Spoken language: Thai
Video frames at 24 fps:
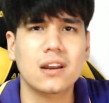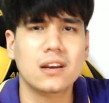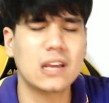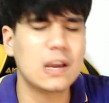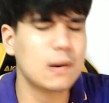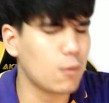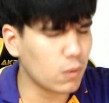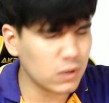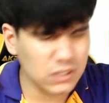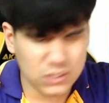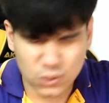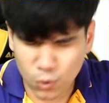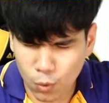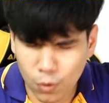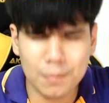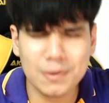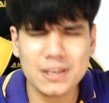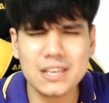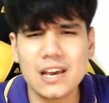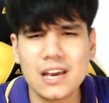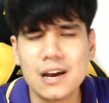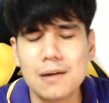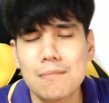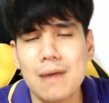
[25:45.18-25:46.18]
เนี่ยผมก็ส่งกัน
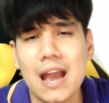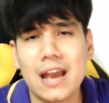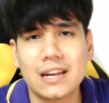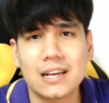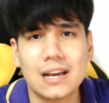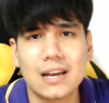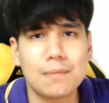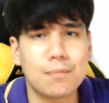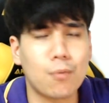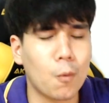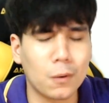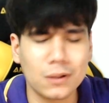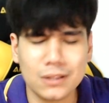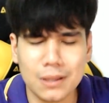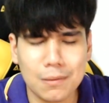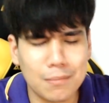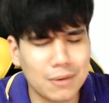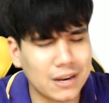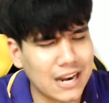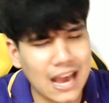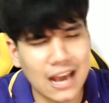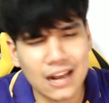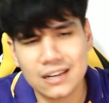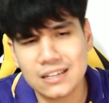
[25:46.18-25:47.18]
มาเยอะมากนะครับผมก็ต้อง
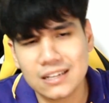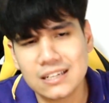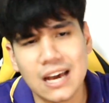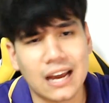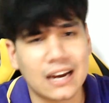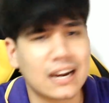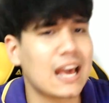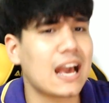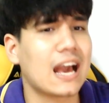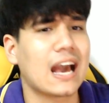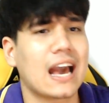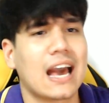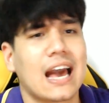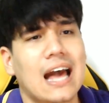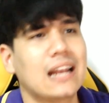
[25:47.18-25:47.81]
มานั่งเลือกนั่ง